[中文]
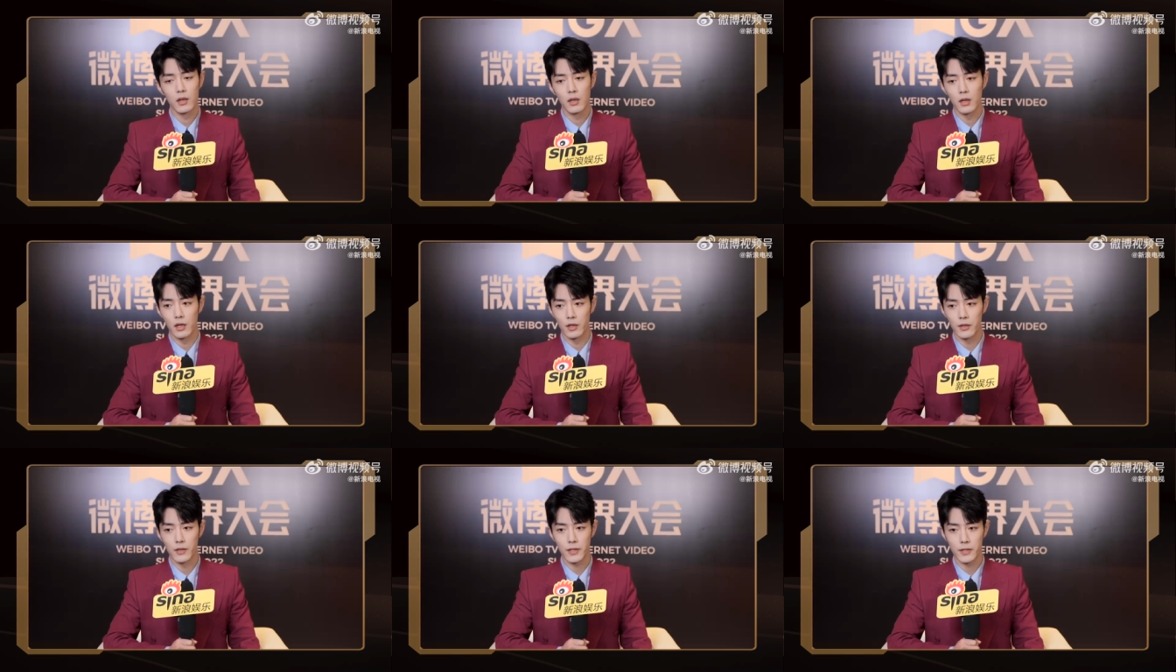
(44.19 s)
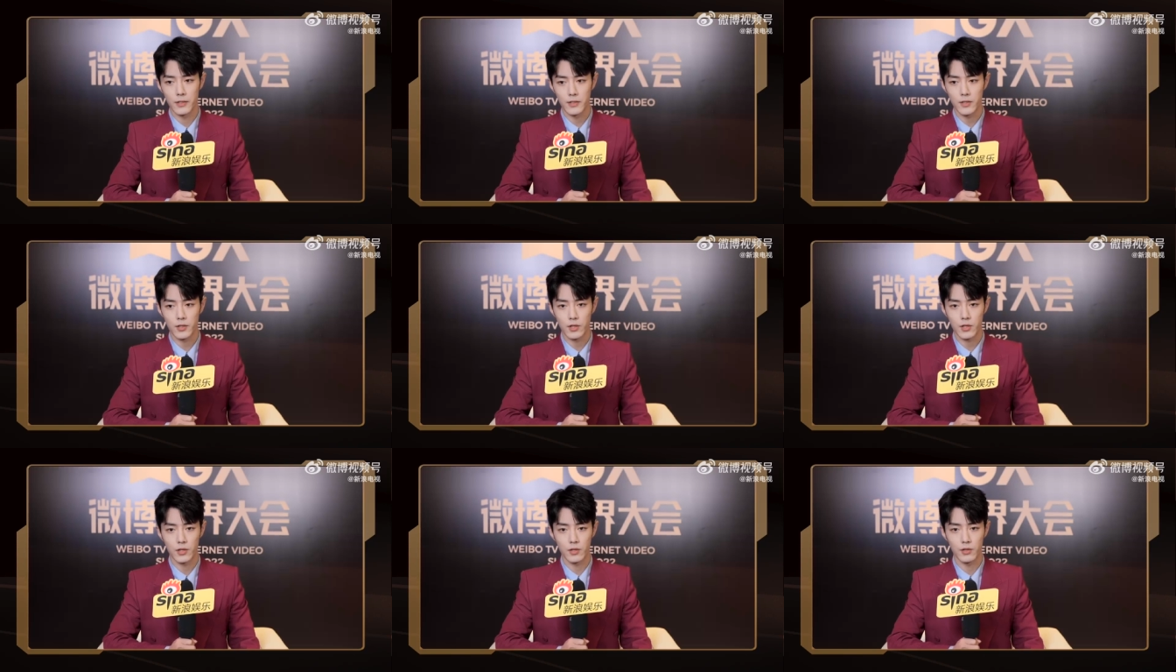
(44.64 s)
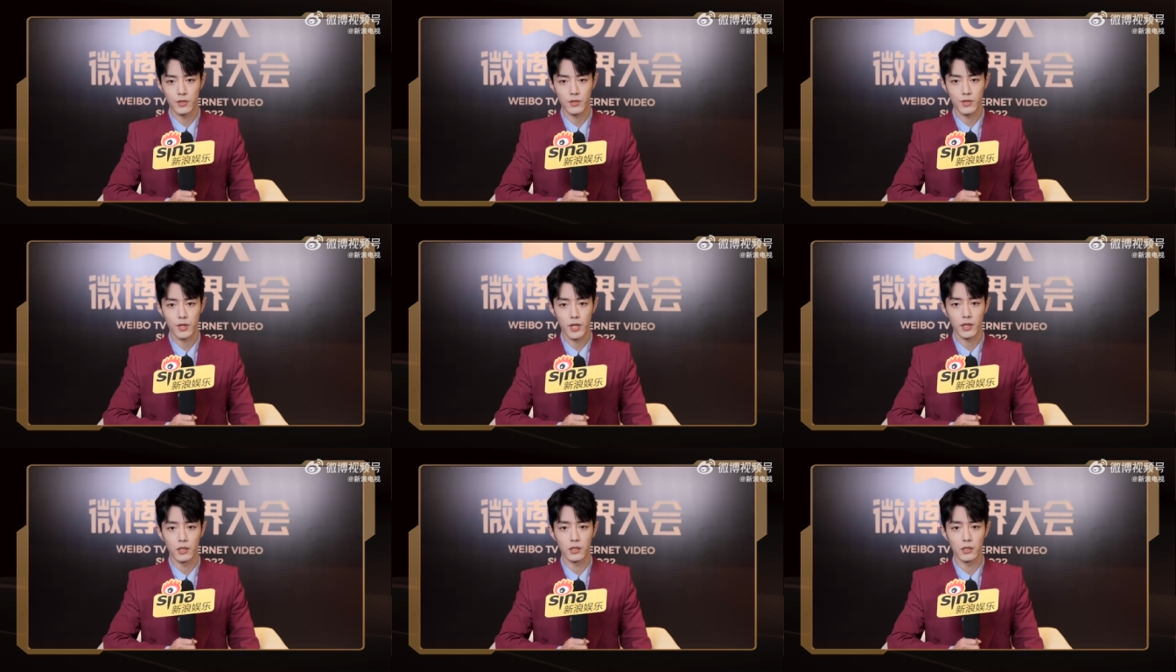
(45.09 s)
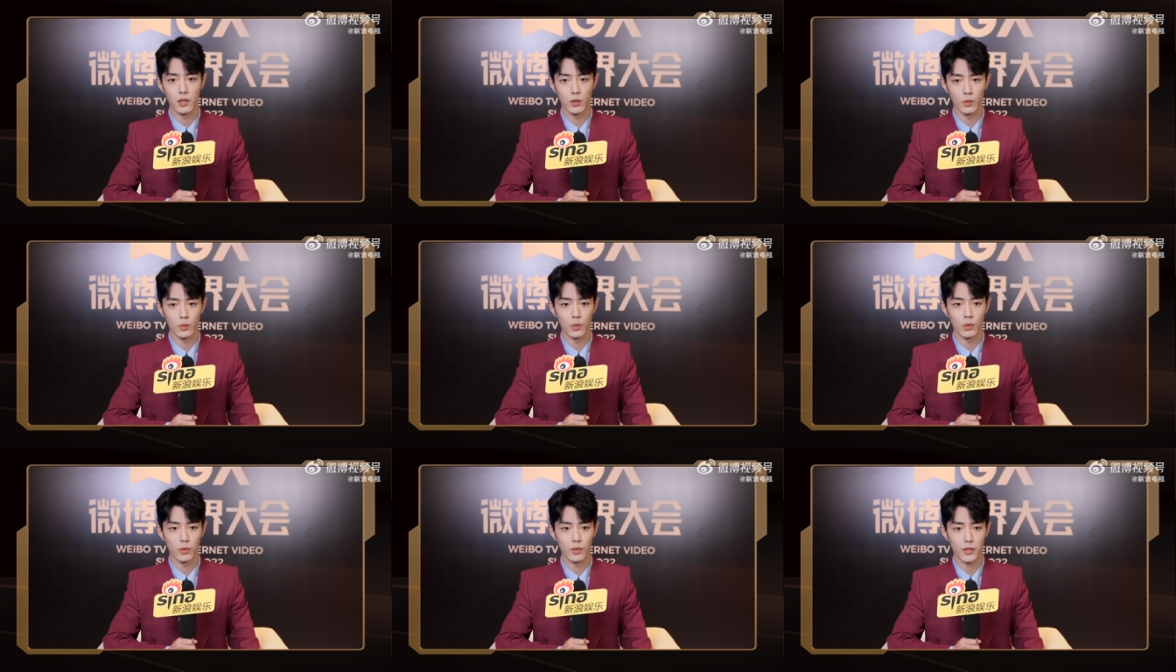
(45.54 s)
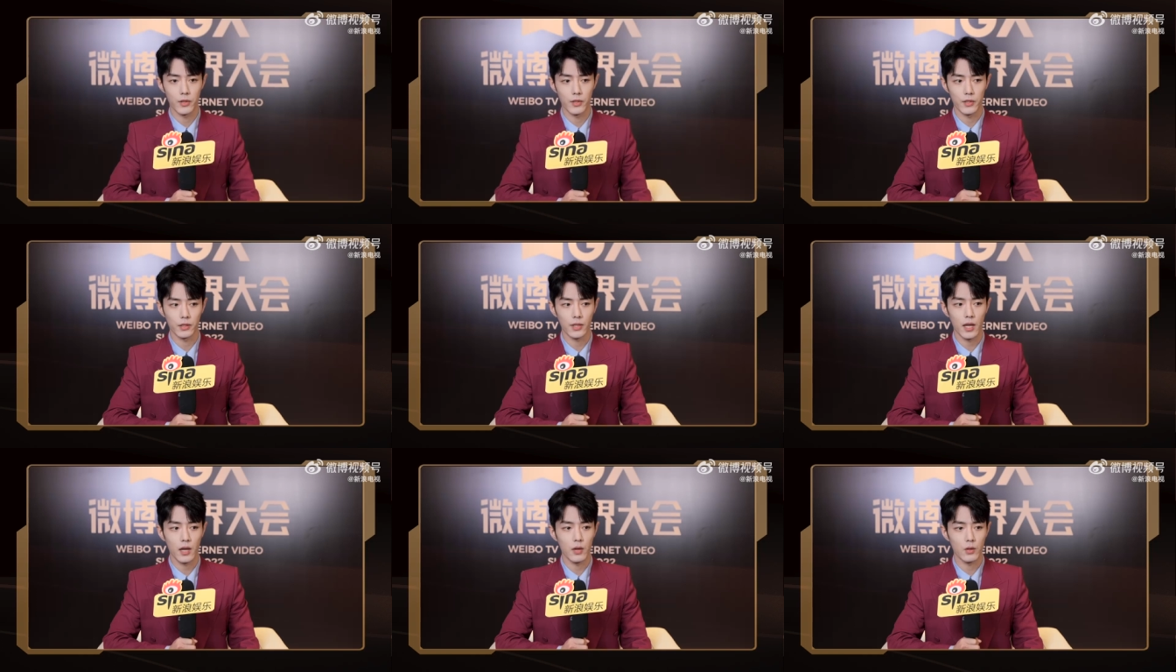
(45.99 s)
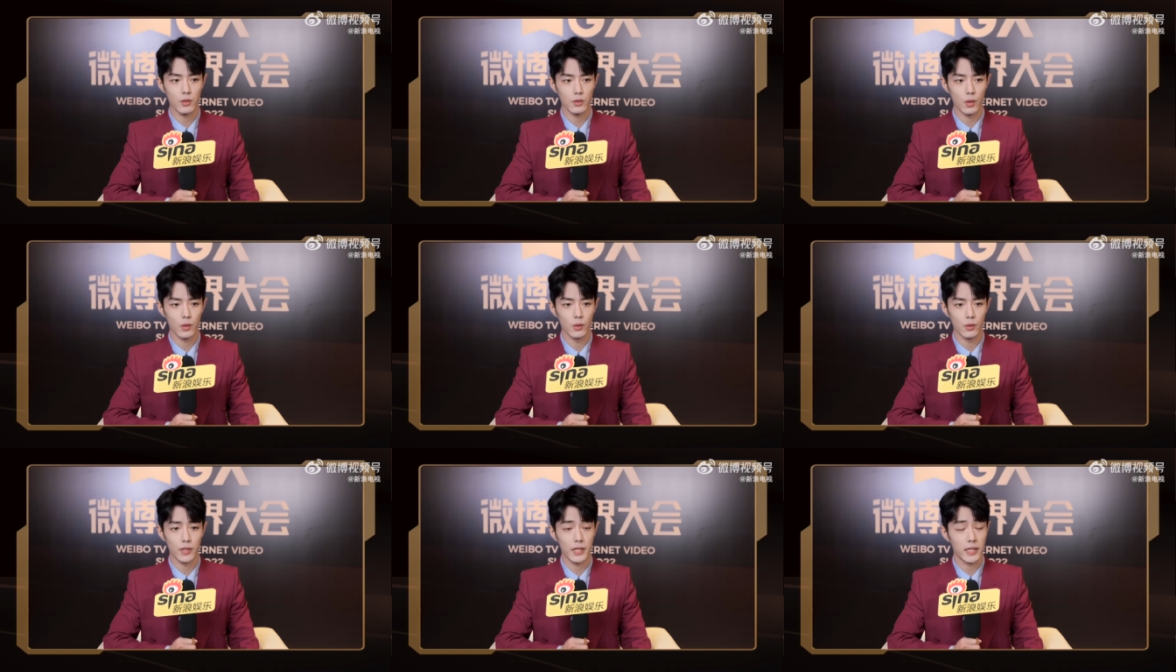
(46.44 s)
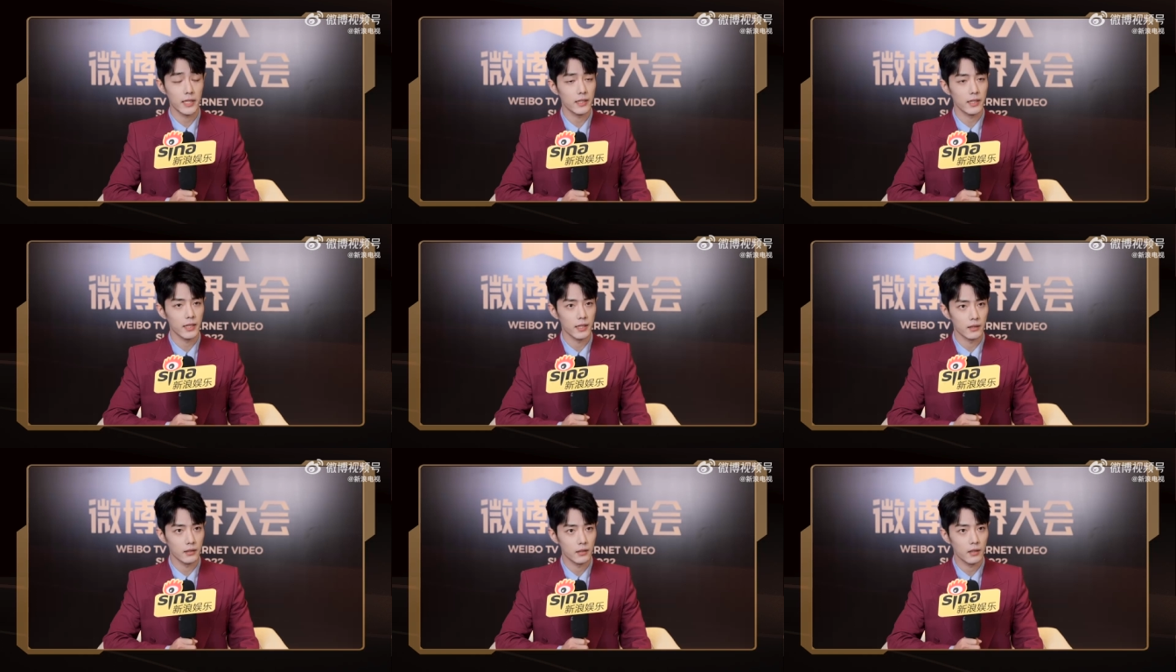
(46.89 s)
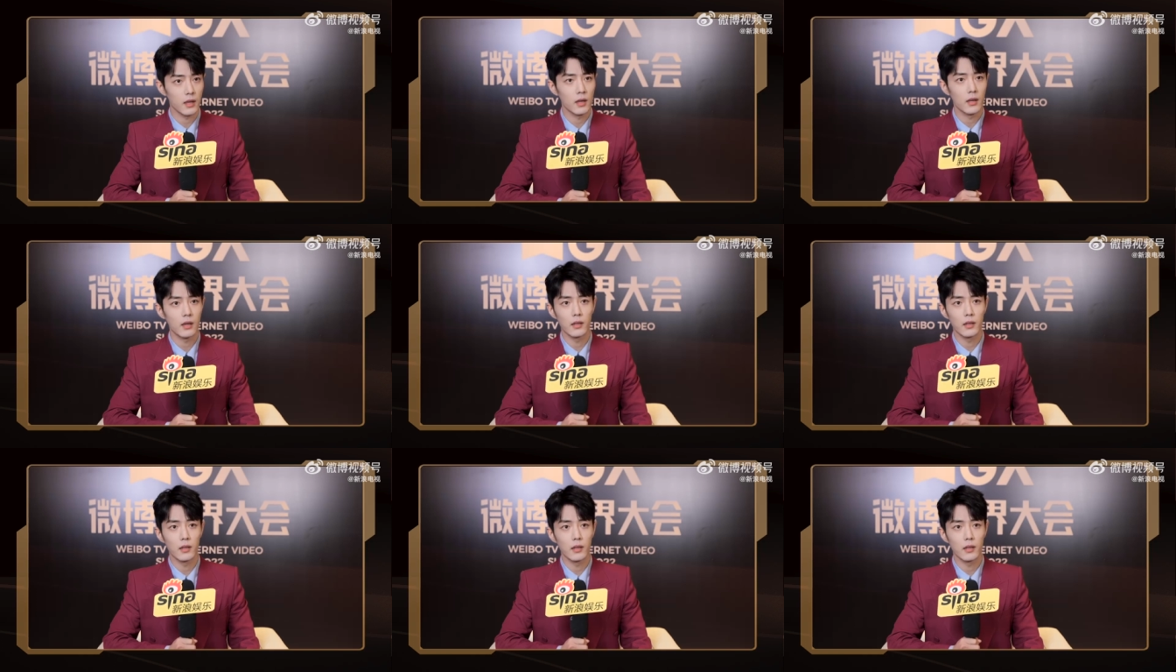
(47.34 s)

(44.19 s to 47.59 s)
嗯，其次是这个人物，其实他要从青年